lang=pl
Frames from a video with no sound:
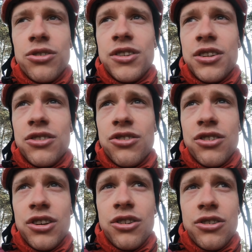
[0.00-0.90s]
Ostatnie trzy
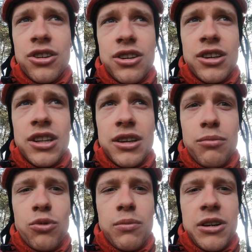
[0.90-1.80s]
tygodnie jednak
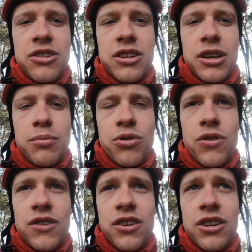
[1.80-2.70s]
były bardziej takie
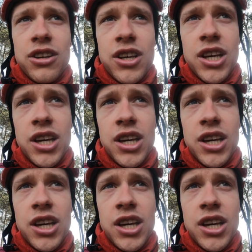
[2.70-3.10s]
poświęcone